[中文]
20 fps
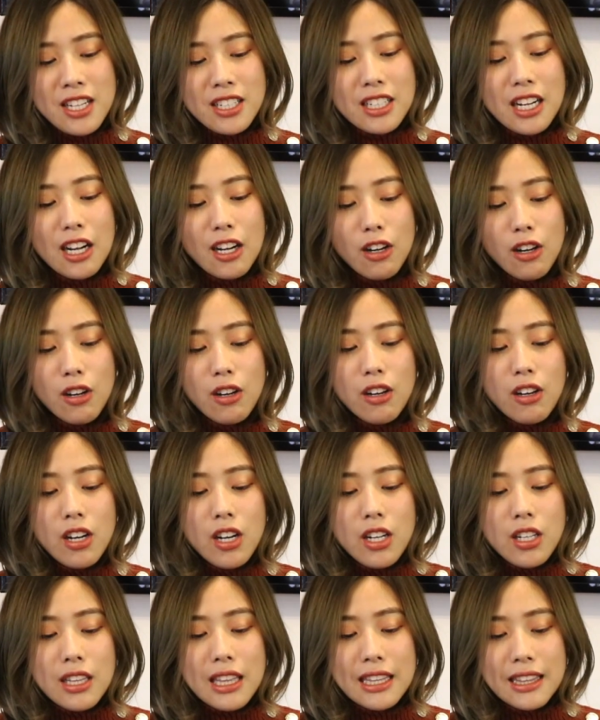然后
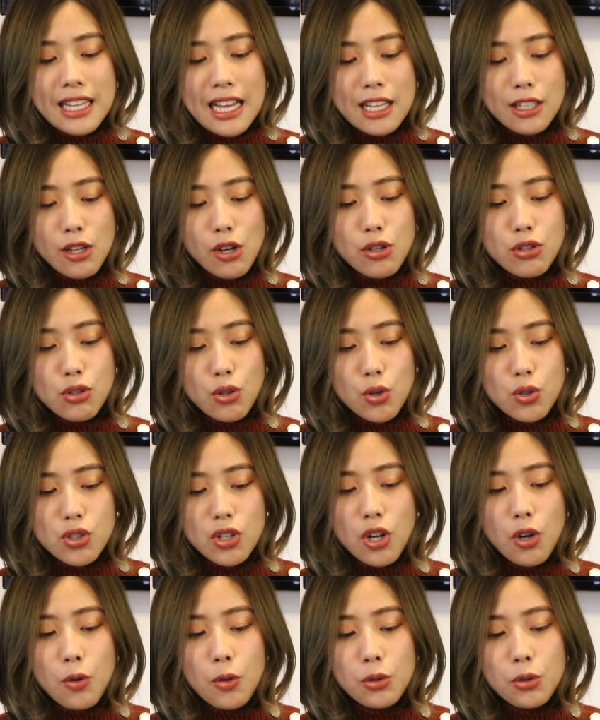拿到手之后，